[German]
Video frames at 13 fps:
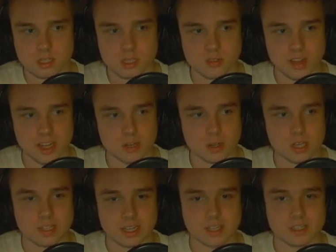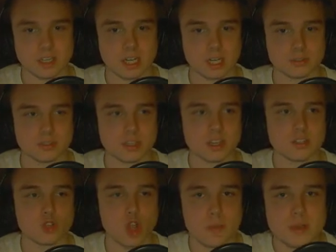Zwei 0 Deckel drauf.
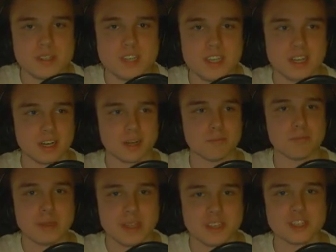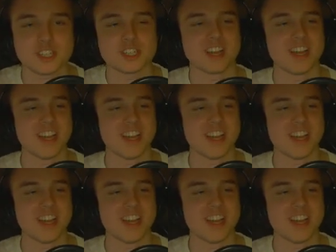Derby-Sieger, Bitch.